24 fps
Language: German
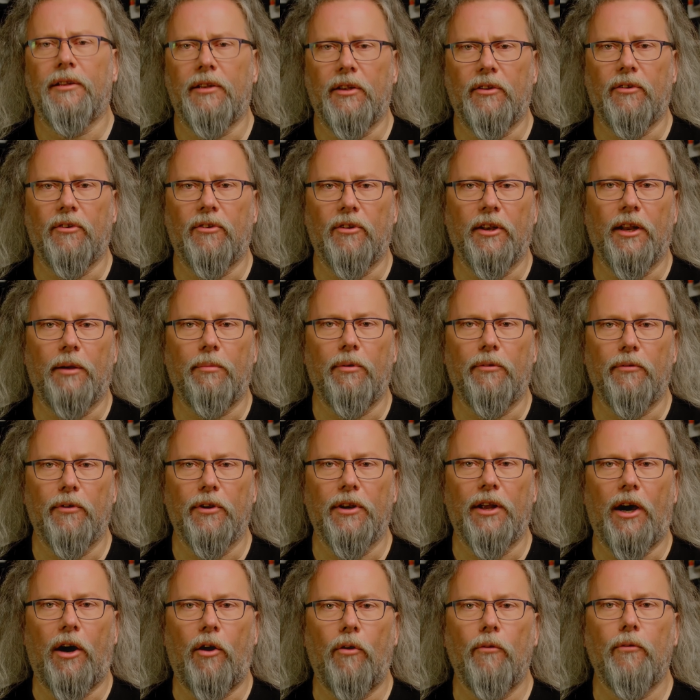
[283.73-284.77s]
diese sind aber
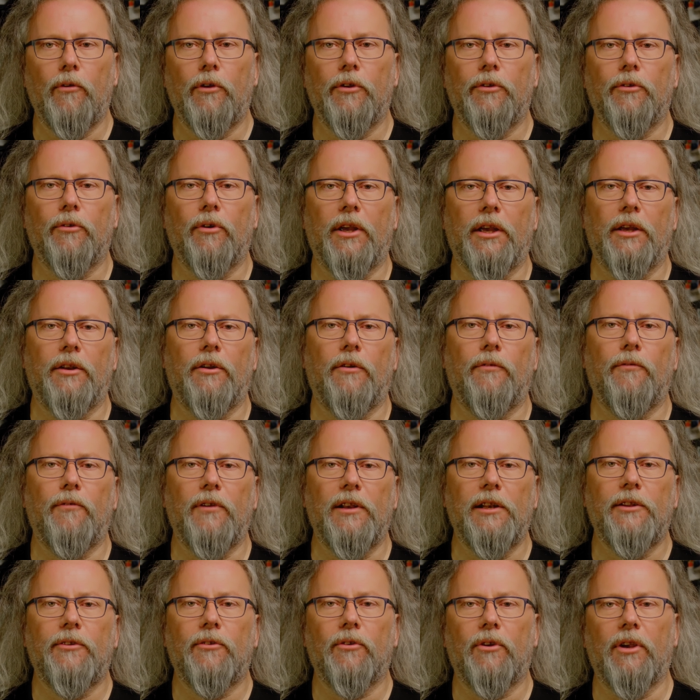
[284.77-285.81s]
von der Auflösung her noch
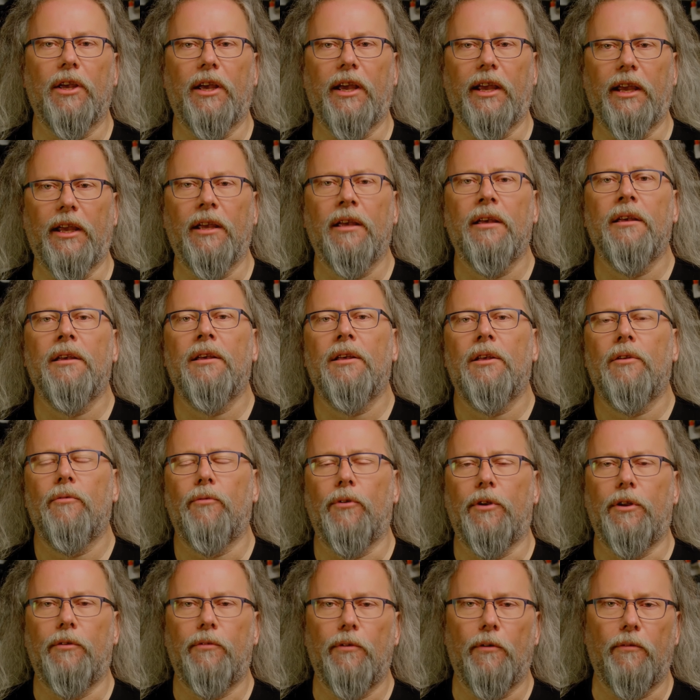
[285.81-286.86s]
viel zu gering
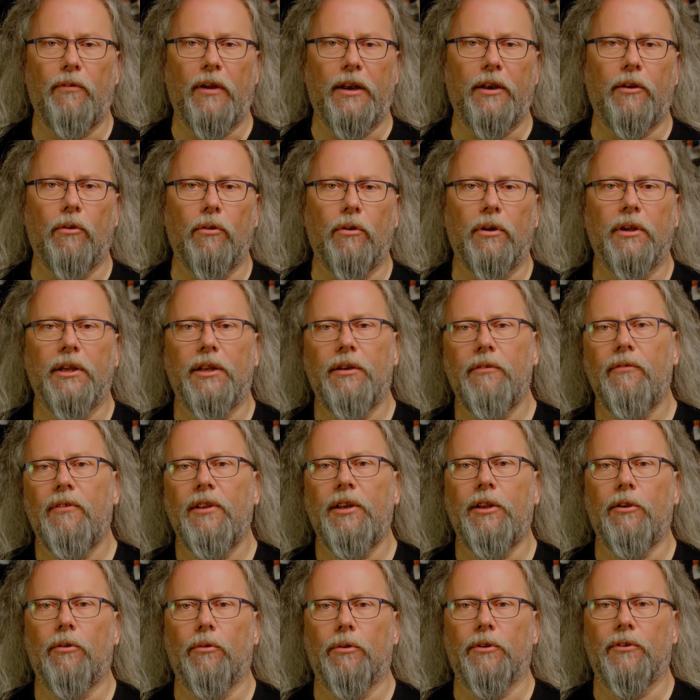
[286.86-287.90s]
für die Verwendung in
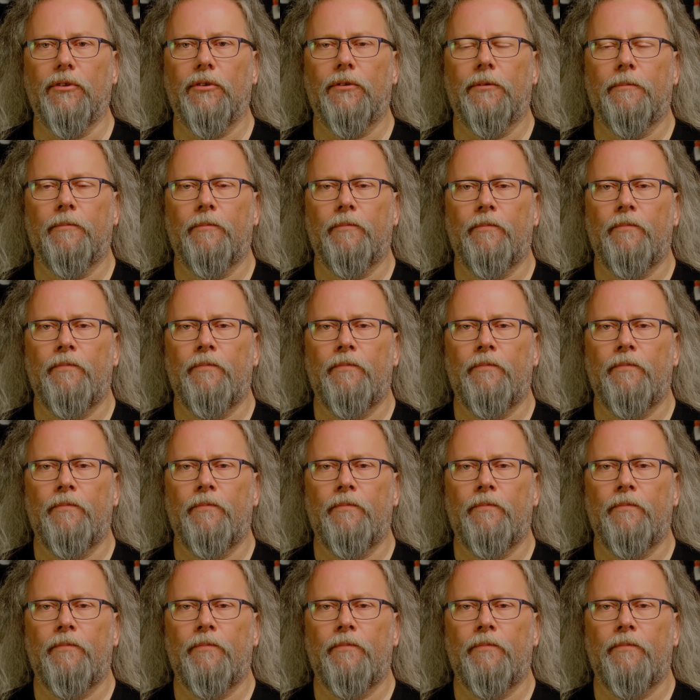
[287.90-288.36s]
Videos.